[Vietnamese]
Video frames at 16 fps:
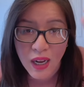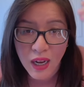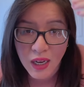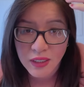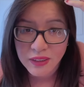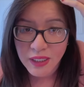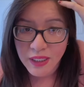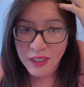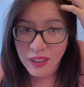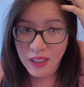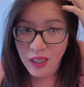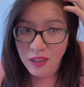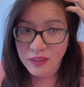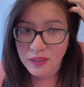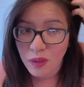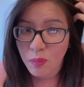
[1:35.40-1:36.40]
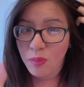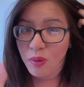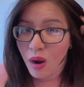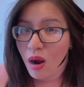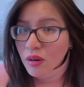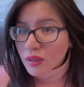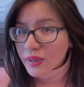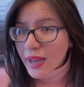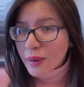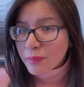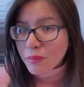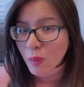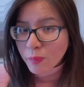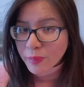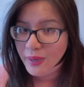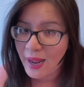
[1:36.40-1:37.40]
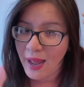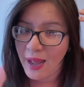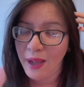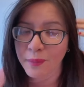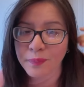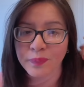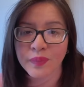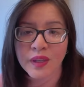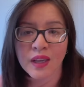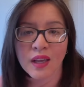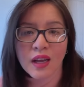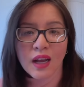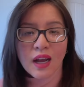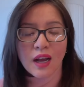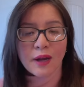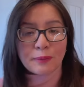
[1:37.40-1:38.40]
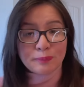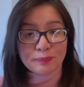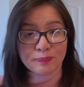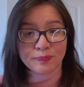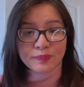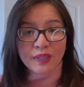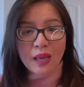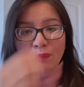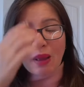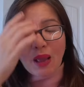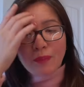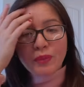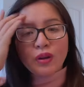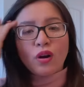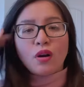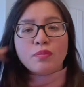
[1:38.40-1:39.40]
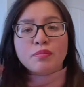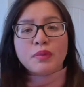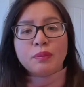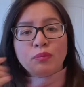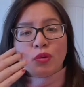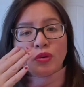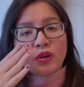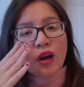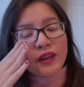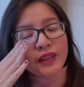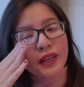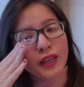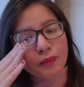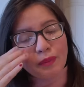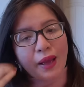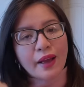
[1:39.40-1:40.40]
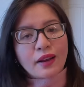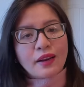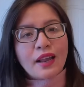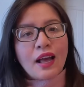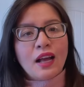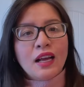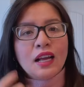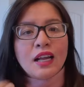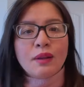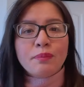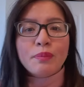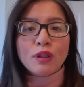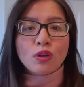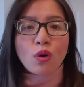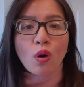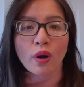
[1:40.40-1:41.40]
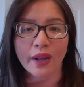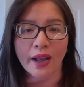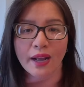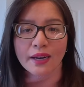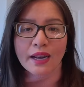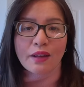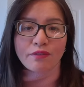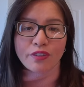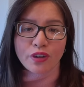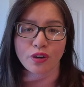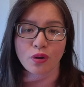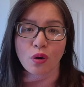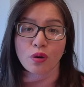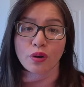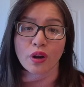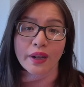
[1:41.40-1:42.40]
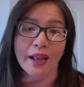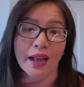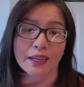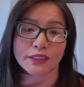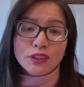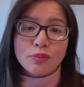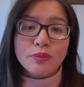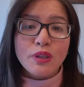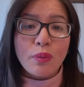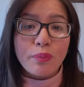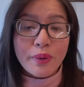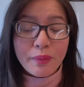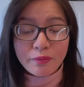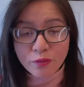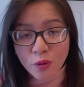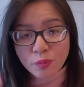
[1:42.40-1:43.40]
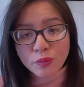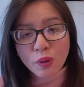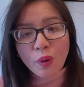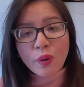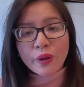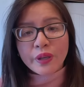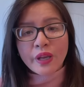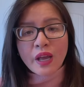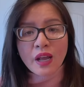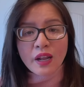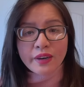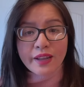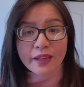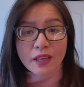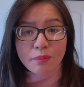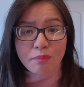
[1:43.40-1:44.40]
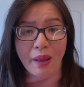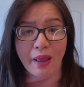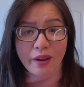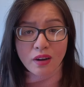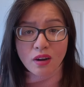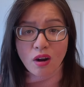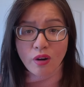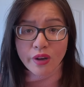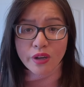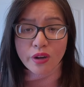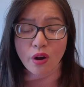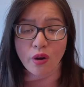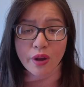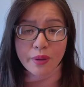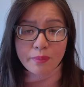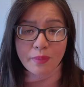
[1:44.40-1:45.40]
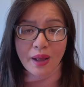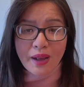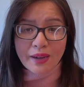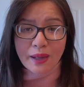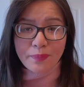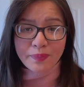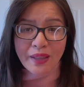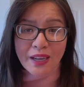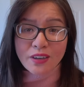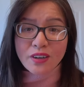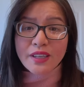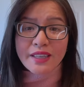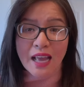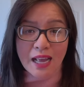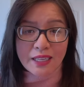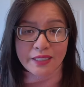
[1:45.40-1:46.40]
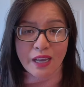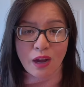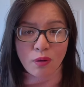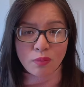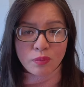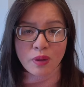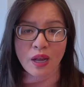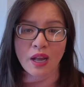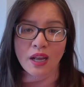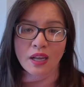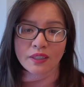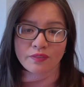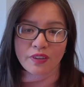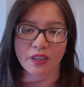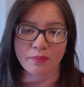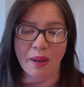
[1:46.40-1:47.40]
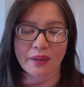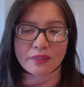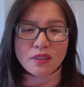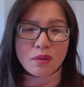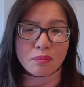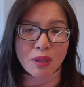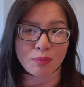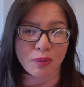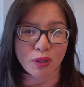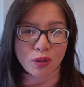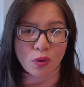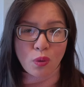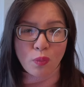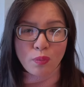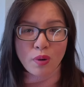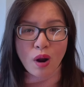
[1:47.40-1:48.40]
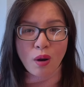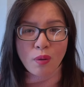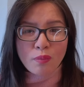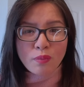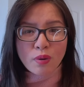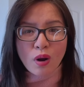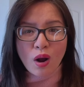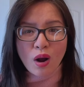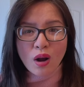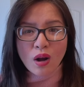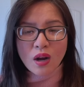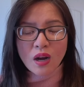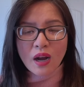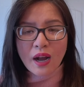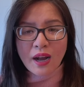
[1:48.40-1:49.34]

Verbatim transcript: uh, thì uh, tóc con nó đang mọc ra uh, các bạn biết không mình muốn nói với các bạn là mình cố gắng làm video nó ngắn trong vòng 5 phút thôi để các bạn khỏi coi mà cảm thấy nó dài dòng vì bản thân mình mình cũng không có